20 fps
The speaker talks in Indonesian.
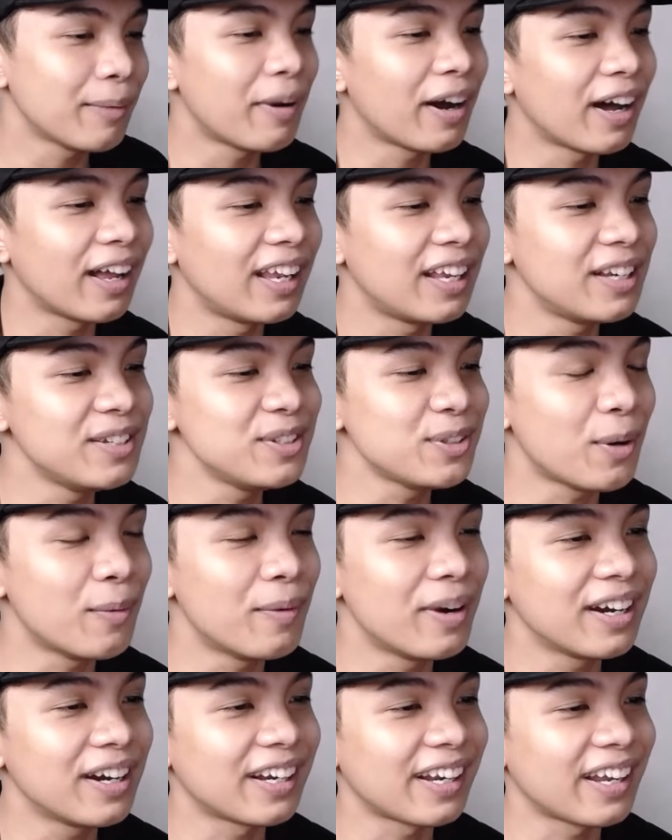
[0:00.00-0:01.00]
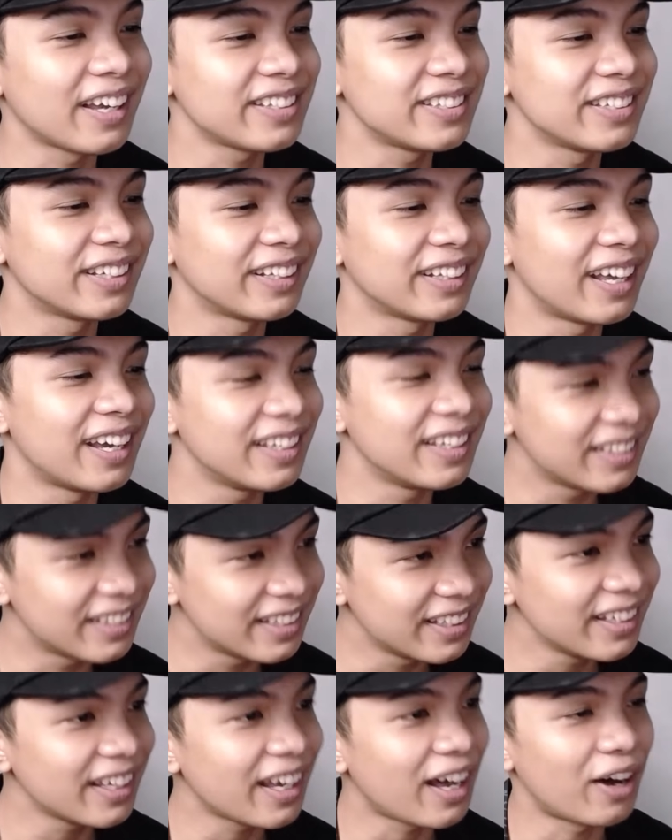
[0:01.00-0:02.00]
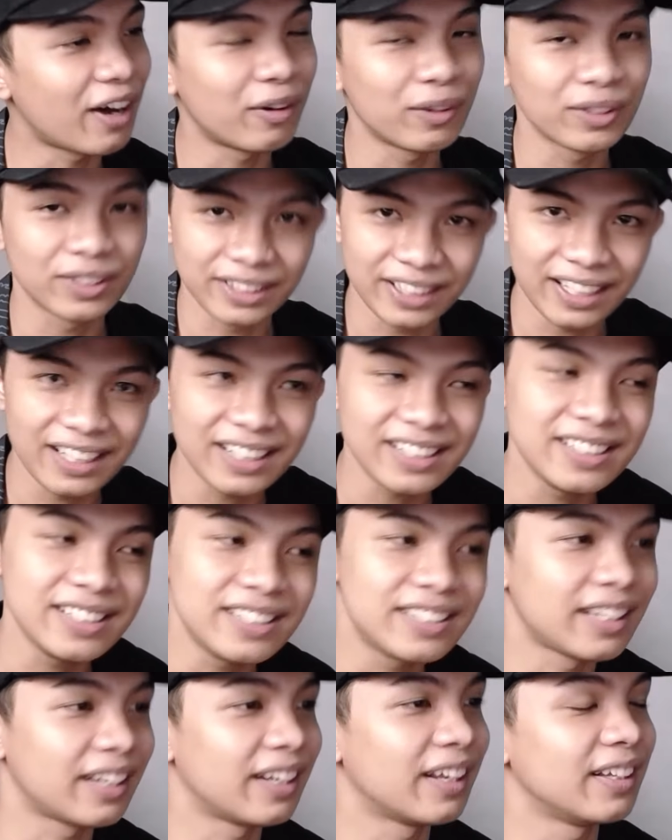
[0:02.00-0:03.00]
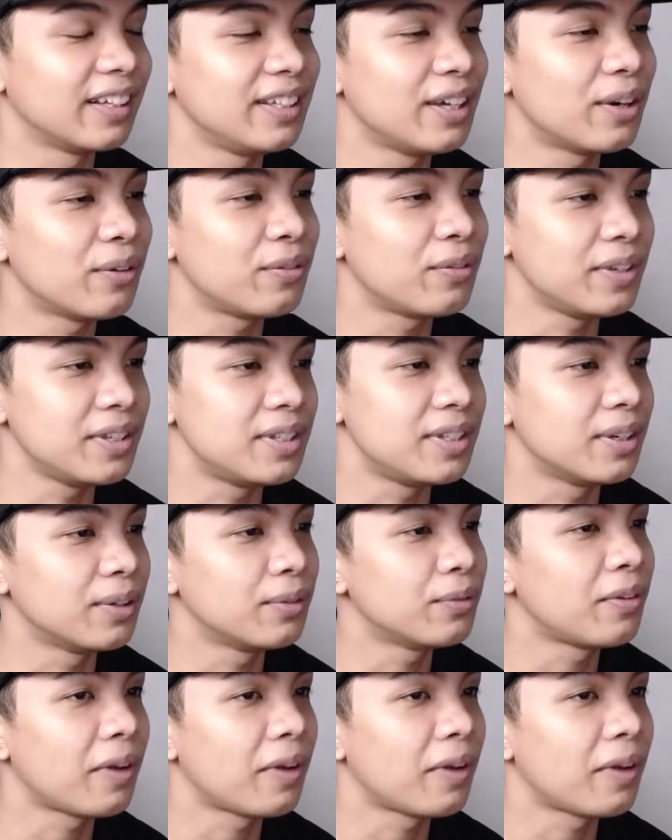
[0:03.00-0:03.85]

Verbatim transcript: kita bakalan coba nge-reaction lagi AOT di channelnya Vision